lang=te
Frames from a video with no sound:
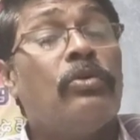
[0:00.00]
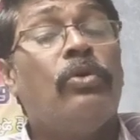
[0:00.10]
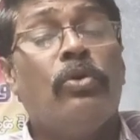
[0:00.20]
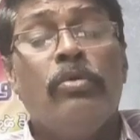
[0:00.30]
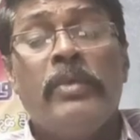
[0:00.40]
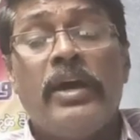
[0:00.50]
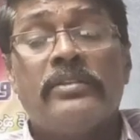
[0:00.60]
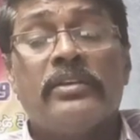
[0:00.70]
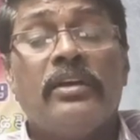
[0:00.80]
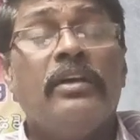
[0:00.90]

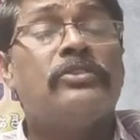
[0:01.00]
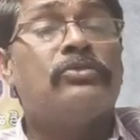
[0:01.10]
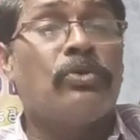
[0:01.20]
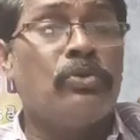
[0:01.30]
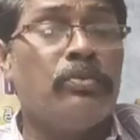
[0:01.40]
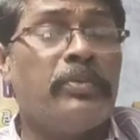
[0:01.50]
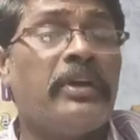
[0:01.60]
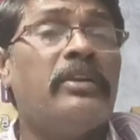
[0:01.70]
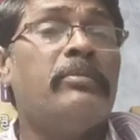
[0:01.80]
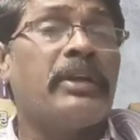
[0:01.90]
గోమాతగా
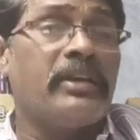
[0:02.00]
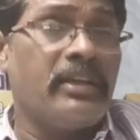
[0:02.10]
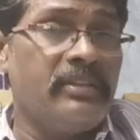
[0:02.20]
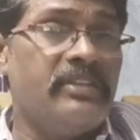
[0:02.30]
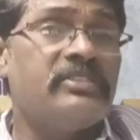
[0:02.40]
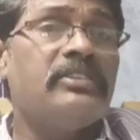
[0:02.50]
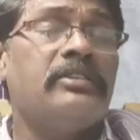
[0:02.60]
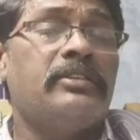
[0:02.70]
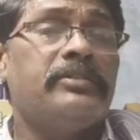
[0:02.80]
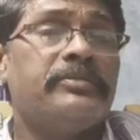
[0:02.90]
స్వరూపాన్ని మనకు
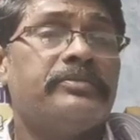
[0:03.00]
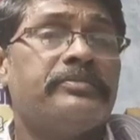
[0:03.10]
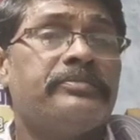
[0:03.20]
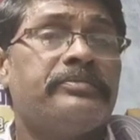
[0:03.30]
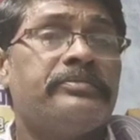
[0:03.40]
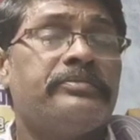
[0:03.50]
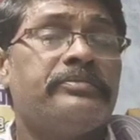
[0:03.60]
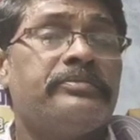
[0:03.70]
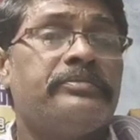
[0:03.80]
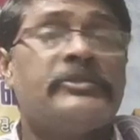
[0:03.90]
అందించింది అన్నం
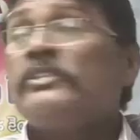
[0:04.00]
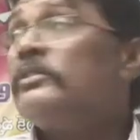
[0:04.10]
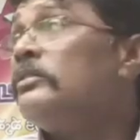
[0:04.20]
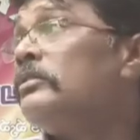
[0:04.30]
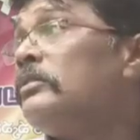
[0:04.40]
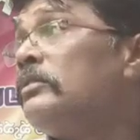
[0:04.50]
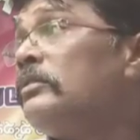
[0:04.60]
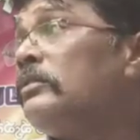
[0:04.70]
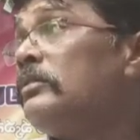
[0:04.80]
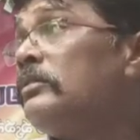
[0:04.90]
తిందిగా
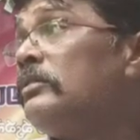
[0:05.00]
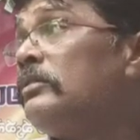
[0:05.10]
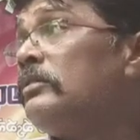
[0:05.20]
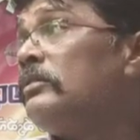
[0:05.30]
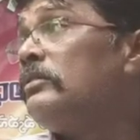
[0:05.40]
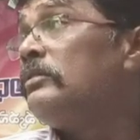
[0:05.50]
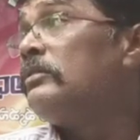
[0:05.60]
అన్నం